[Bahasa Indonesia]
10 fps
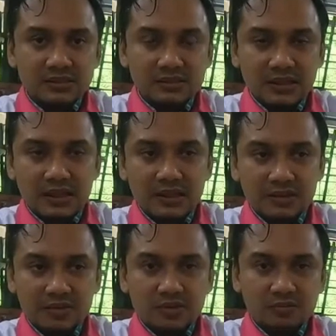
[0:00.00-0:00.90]
ya,
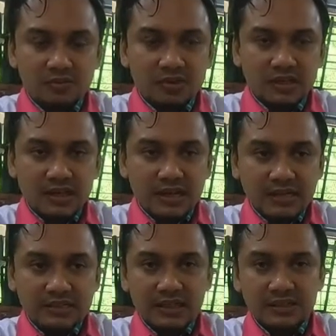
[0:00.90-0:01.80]
terus kemudian
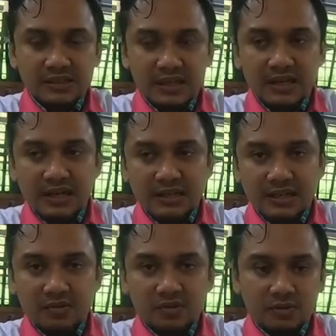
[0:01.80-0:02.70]
reaksi-reaksi yang
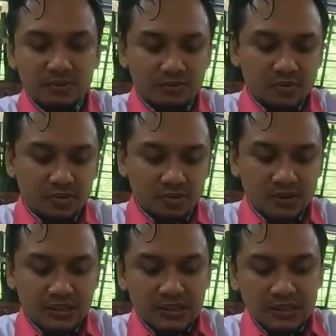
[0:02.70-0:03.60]
lainnya untuk memutus
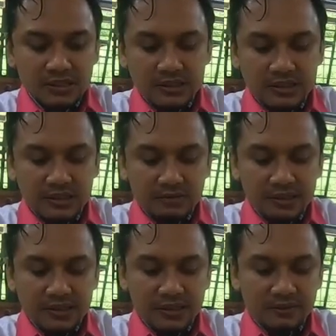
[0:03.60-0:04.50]
yang
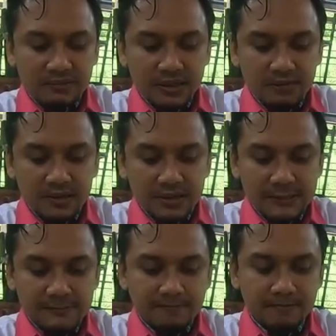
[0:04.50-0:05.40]
namanya apa
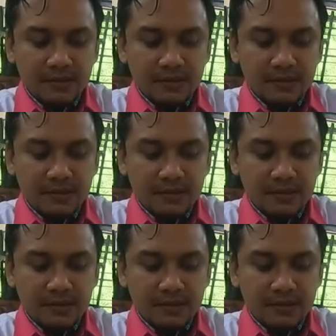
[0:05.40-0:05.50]
namanya